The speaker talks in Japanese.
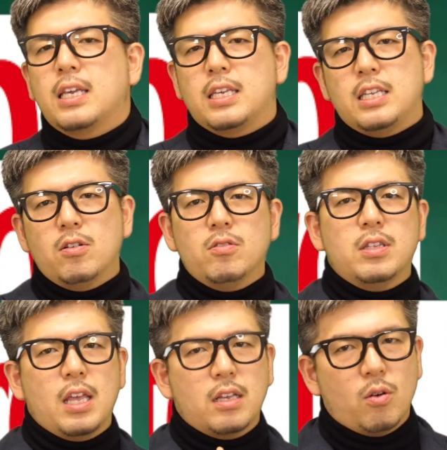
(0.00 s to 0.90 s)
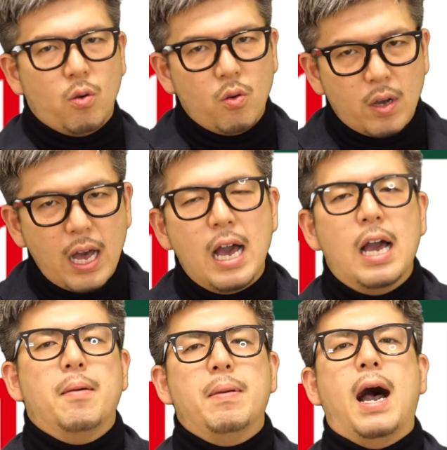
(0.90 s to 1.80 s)
挑んでいく方が、
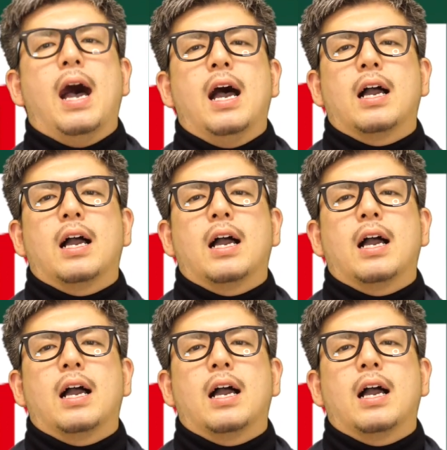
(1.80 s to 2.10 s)
まあ、